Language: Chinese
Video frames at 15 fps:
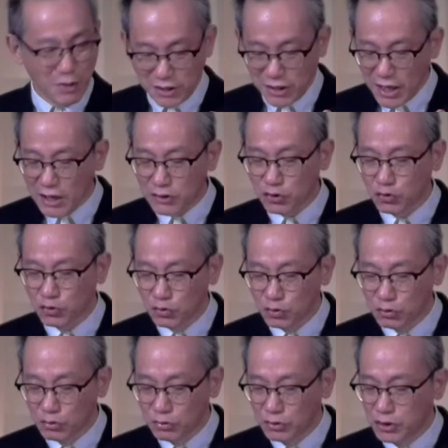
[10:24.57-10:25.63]
因为耶
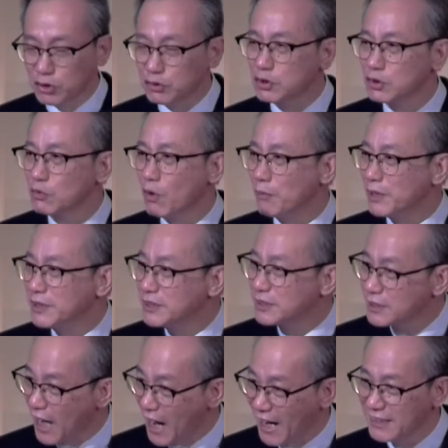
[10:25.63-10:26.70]
稣就是我
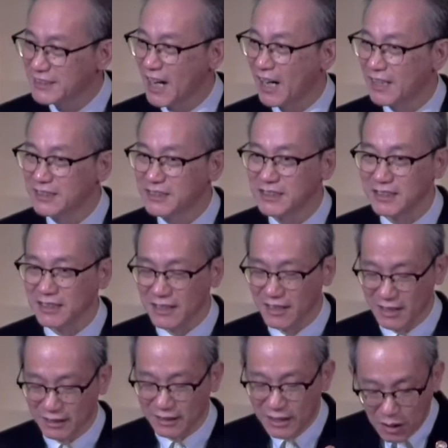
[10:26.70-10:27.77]
们常常
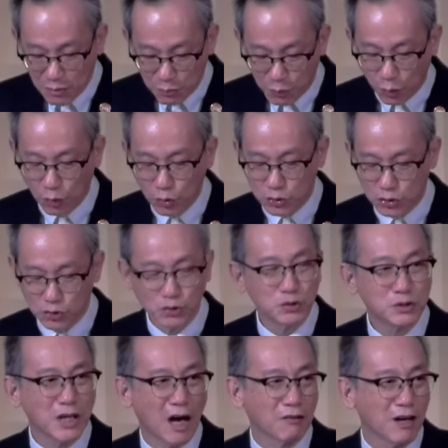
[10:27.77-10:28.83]
喜乐、不
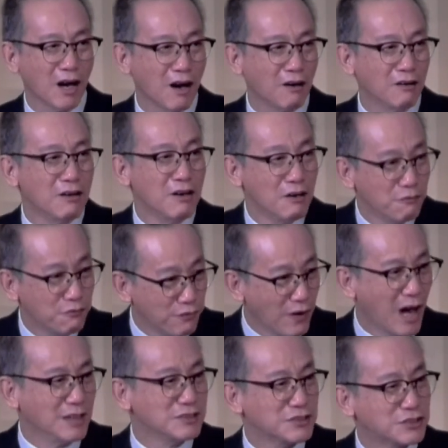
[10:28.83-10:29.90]
住祷告、
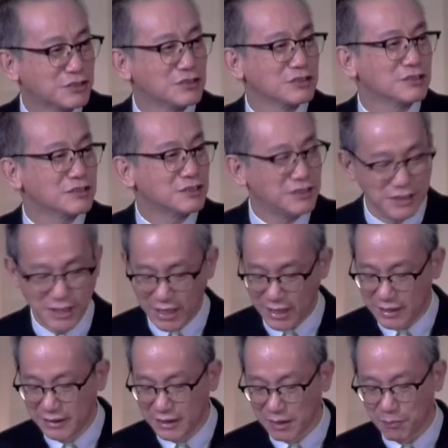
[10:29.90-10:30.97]
凡事
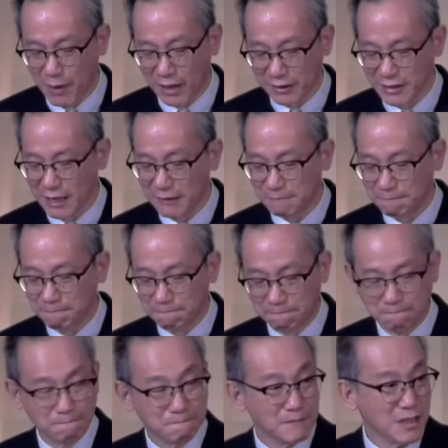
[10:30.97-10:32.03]
谢恩的榜样。
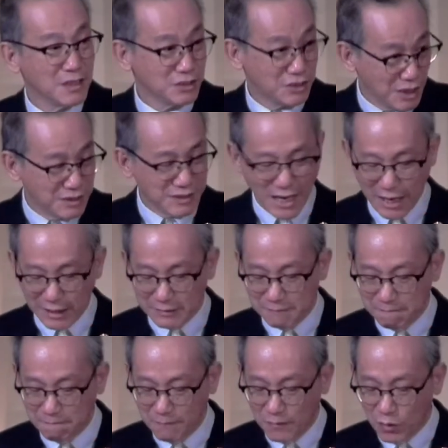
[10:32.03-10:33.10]
现
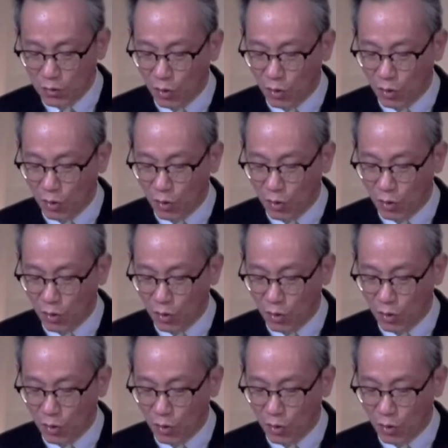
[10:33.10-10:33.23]
在，